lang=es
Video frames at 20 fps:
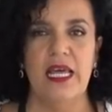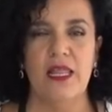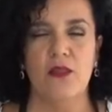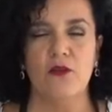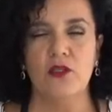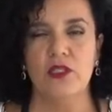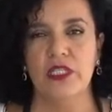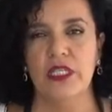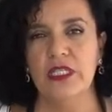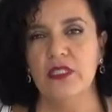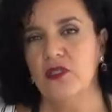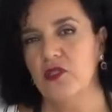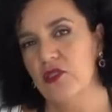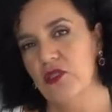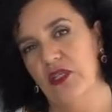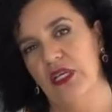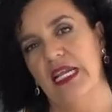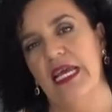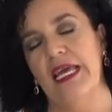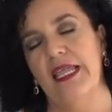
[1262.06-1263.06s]
a
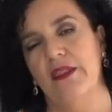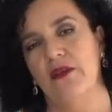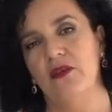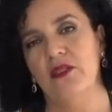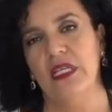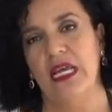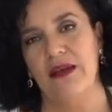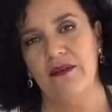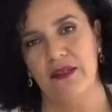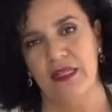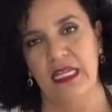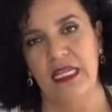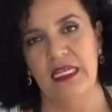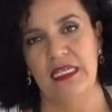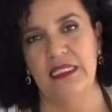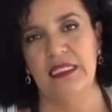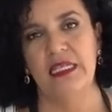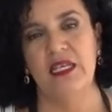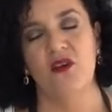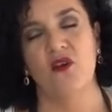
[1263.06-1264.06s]
200 grados. Ahorita
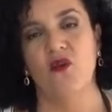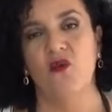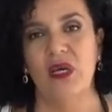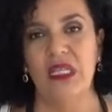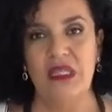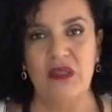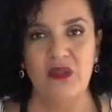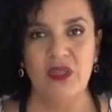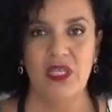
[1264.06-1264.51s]
les digo cuánto